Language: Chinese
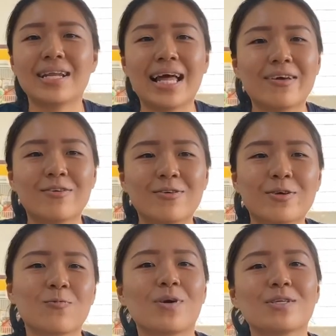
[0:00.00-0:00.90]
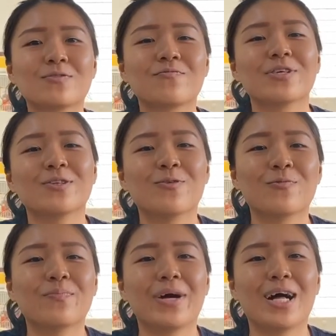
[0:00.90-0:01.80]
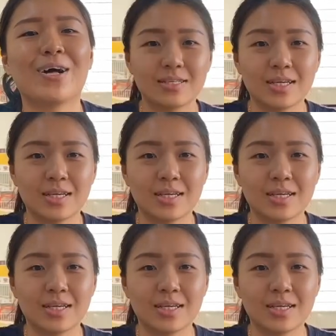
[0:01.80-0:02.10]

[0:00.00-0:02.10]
来哦，因为我要去分红包。